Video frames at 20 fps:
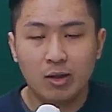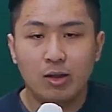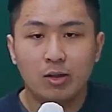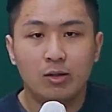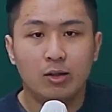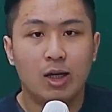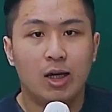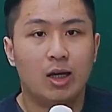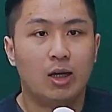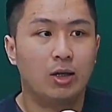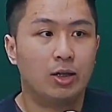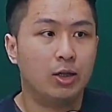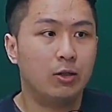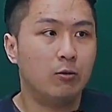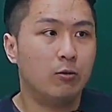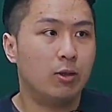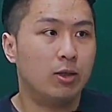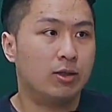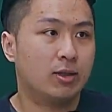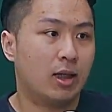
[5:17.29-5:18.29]
那因
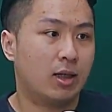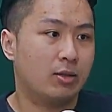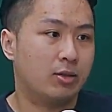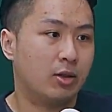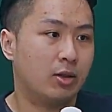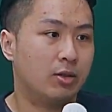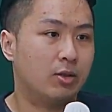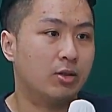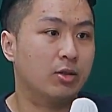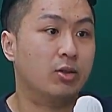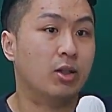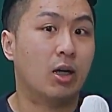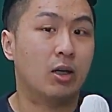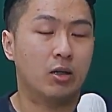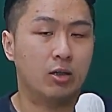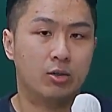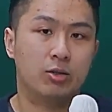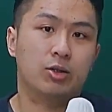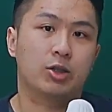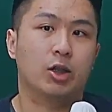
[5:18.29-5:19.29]
为在这一次上
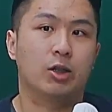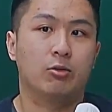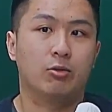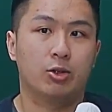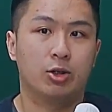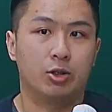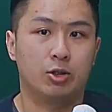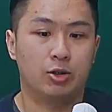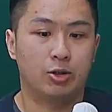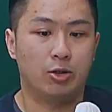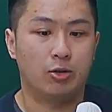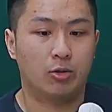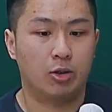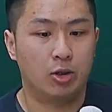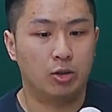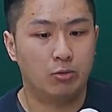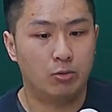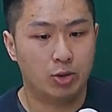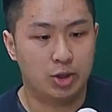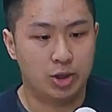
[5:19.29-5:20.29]
课之前，我其实也有
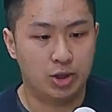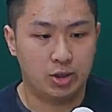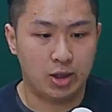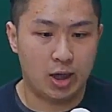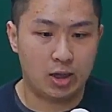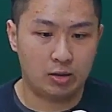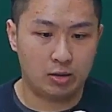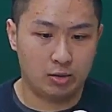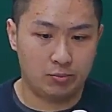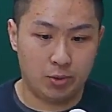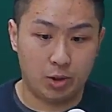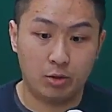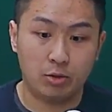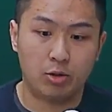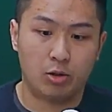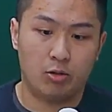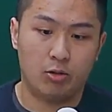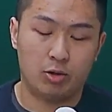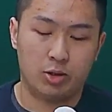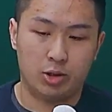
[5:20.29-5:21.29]
跟我其他的朋
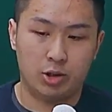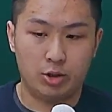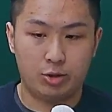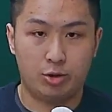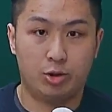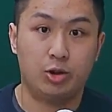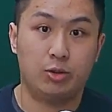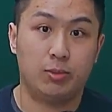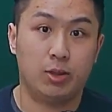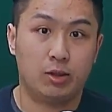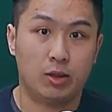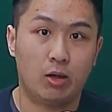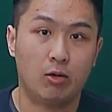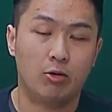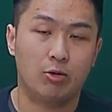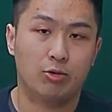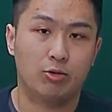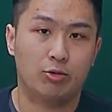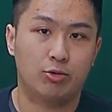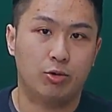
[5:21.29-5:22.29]
友或是一些学弟妹讨
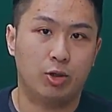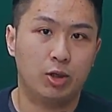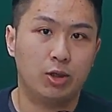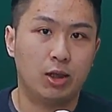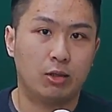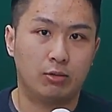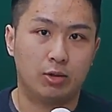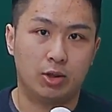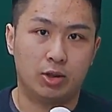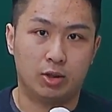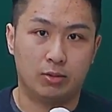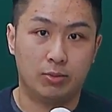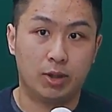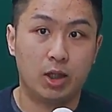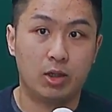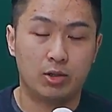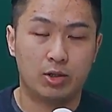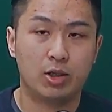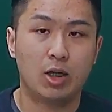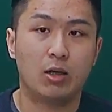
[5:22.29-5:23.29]
论，就是说，到底怎么样
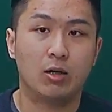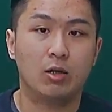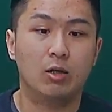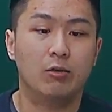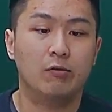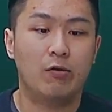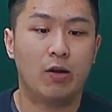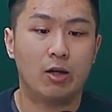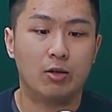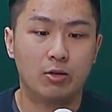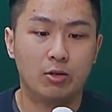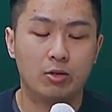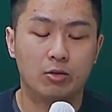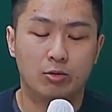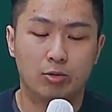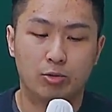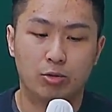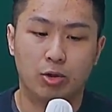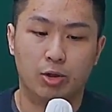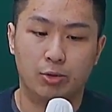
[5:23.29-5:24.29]
的上课方式
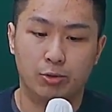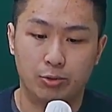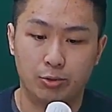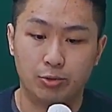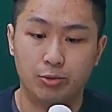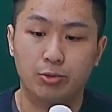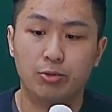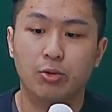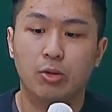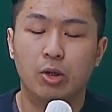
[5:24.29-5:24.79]
对于